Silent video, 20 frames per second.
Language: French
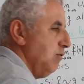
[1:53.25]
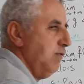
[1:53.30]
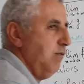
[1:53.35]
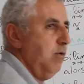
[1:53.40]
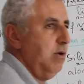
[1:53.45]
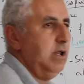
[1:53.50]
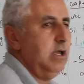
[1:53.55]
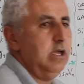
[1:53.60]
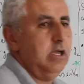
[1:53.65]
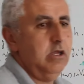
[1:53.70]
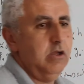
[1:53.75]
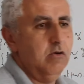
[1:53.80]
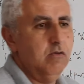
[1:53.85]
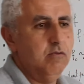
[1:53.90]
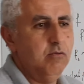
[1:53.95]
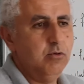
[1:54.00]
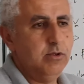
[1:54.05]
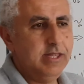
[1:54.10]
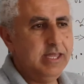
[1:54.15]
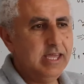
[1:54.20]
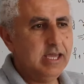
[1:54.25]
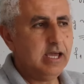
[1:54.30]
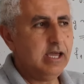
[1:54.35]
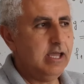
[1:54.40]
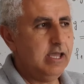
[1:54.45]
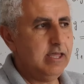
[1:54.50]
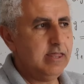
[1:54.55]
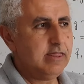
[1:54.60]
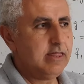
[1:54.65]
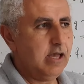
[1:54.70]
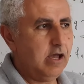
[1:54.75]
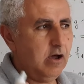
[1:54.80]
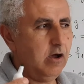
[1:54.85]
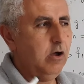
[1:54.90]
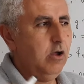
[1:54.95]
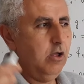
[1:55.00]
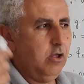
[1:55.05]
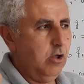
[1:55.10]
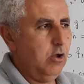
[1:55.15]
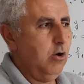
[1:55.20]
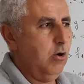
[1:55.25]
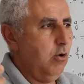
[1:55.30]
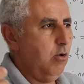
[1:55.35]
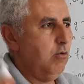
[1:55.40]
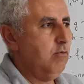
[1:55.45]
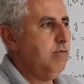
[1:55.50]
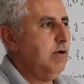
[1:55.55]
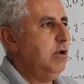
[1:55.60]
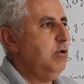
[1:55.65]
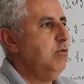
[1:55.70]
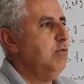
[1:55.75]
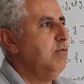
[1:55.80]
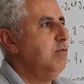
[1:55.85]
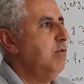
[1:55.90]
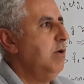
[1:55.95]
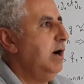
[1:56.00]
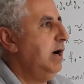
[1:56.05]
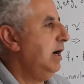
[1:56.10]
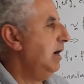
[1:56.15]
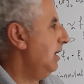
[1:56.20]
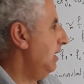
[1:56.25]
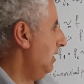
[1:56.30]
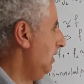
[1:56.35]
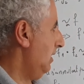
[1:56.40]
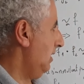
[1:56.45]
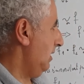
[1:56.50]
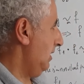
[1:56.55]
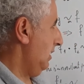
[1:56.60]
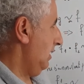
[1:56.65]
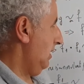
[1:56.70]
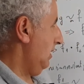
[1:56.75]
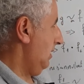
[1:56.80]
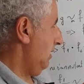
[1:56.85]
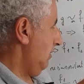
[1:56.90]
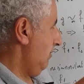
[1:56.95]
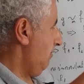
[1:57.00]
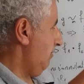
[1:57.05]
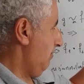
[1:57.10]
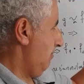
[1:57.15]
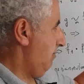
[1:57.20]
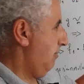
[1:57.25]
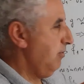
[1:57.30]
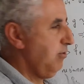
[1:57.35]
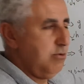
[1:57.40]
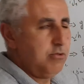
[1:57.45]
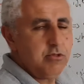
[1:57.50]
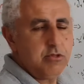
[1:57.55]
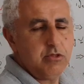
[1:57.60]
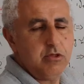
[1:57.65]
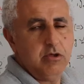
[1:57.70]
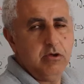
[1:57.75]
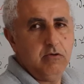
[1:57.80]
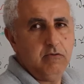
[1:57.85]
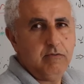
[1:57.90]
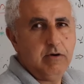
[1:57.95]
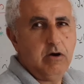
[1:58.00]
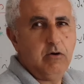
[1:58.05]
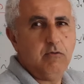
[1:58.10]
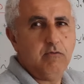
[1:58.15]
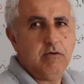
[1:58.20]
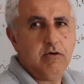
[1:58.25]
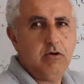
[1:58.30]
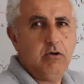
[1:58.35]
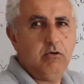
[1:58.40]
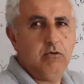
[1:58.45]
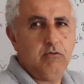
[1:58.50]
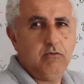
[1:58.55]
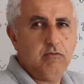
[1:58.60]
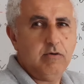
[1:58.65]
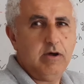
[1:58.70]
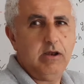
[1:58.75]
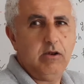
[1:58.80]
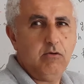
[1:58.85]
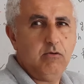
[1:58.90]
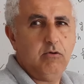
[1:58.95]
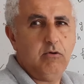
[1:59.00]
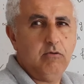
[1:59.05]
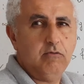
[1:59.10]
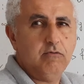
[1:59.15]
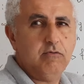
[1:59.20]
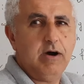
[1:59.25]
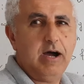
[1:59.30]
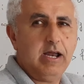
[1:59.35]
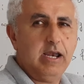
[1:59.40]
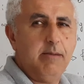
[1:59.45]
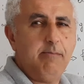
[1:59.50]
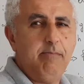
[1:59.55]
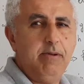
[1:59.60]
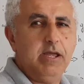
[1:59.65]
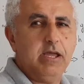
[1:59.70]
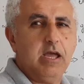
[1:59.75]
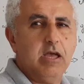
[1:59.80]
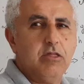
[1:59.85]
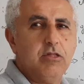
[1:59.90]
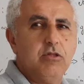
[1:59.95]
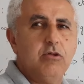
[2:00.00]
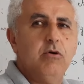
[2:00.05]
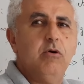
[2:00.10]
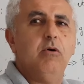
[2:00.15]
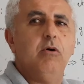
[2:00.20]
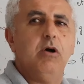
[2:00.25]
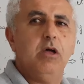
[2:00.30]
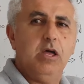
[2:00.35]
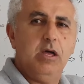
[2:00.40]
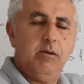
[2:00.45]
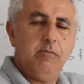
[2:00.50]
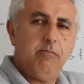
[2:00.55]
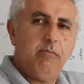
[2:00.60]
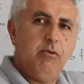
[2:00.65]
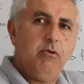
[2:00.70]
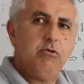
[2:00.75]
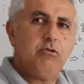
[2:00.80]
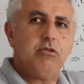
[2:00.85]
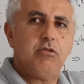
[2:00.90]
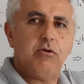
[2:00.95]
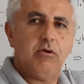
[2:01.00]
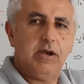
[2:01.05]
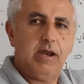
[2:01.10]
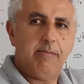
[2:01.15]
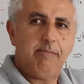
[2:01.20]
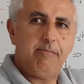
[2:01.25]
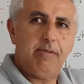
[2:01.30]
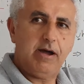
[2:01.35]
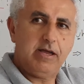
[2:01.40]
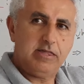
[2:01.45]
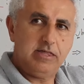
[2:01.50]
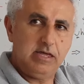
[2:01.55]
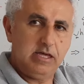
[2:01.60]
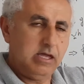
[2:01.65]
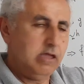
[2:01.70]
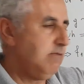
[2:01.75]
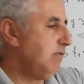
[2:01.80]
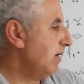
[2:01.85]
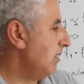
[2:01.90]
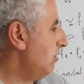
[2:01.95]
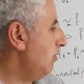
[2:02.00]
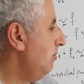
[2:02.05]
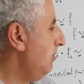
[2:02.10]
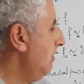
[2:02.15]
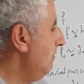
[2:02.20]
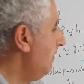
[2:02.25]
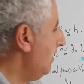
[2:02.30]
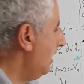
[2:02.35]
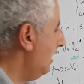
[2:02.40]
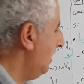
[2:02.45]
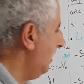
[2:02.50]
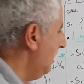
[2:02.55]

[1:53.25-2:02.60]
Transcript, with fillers: voulais vous dire, et ça, on va le voir euh, plus, on va, on on va voir l'application plus dans la partie qui va suivre,